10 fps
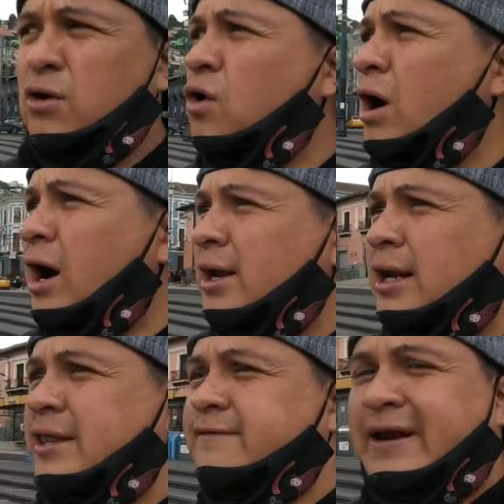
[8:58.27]
o a
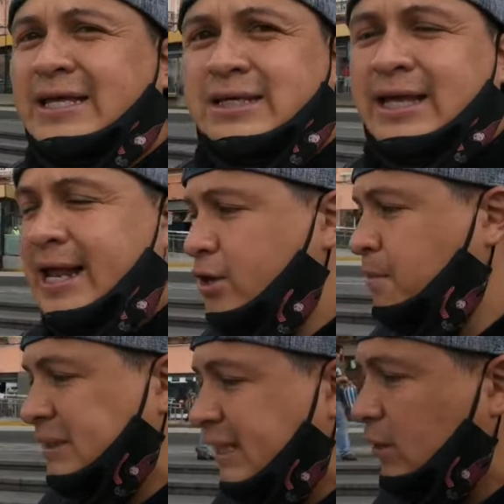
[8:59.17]
la diferencia del año
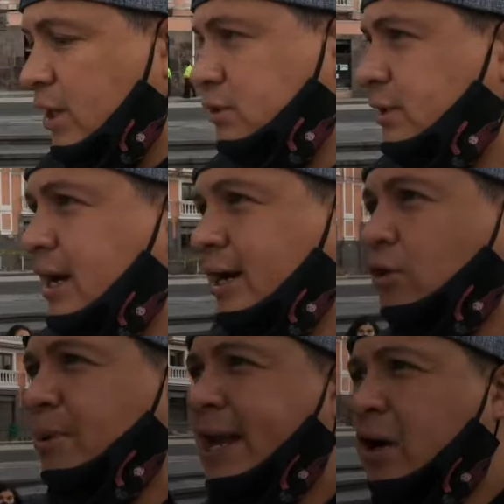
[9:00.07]
pasado que esto era
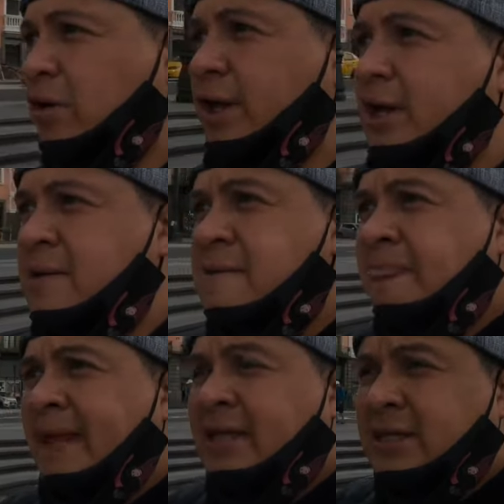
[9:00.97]
aglomerado de
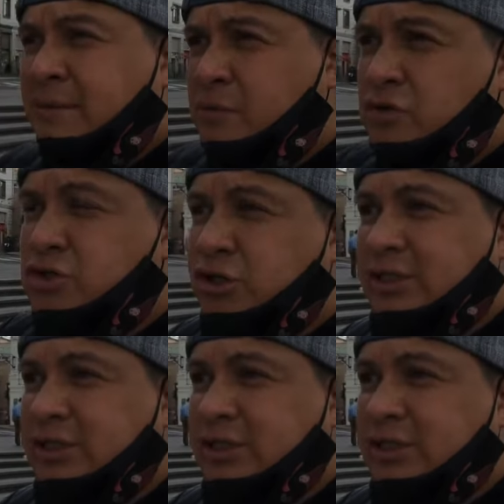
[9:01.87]
de muchos